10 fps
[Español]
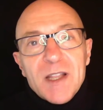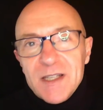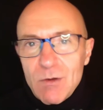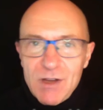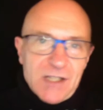
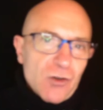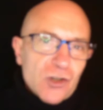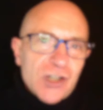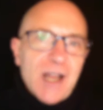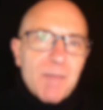antes, aunque
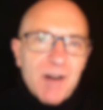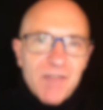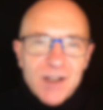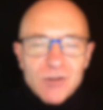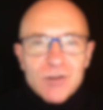no sea
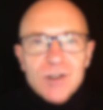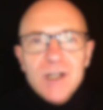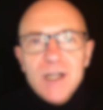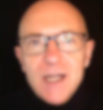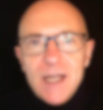perfecto,
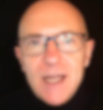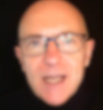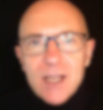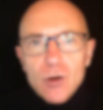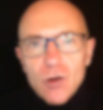
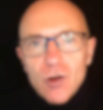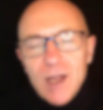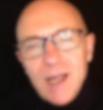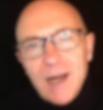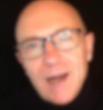eh, que
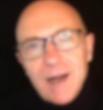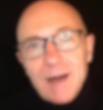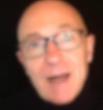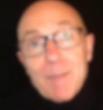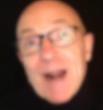no
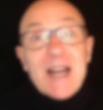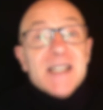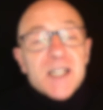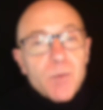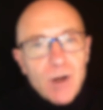la
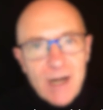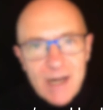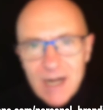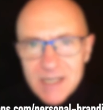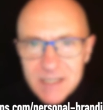parálisis por el
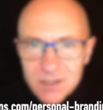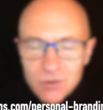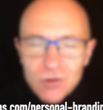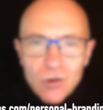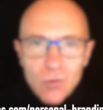análisis,
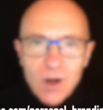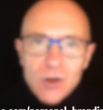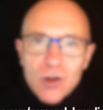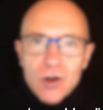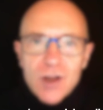¿no? Con lo cual
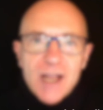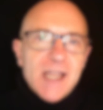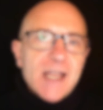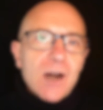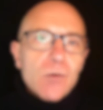yo creo que
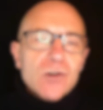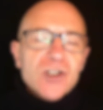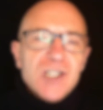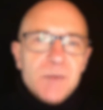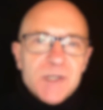aquí hay
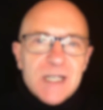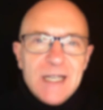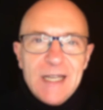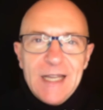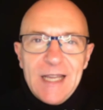algunos tips
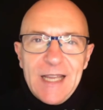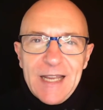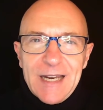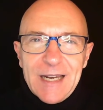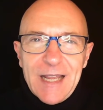
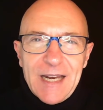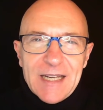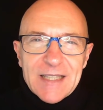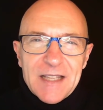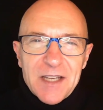en,
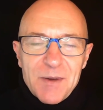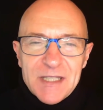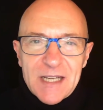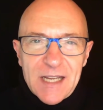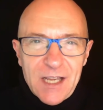esta
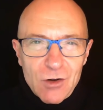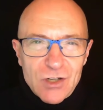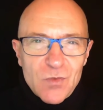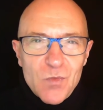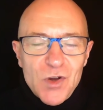entrevista que creo
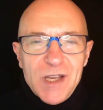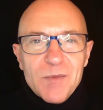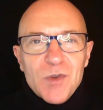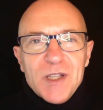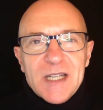que son
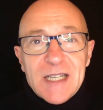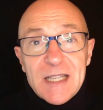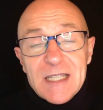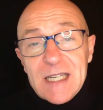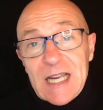muy, muy
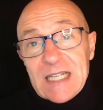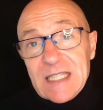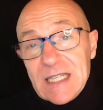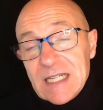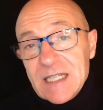interesantes y que
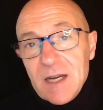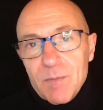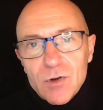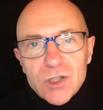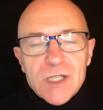las tendrás en
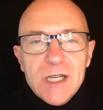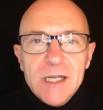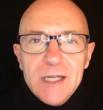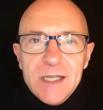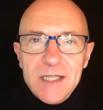el post
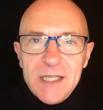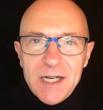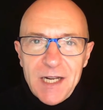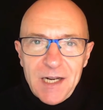y en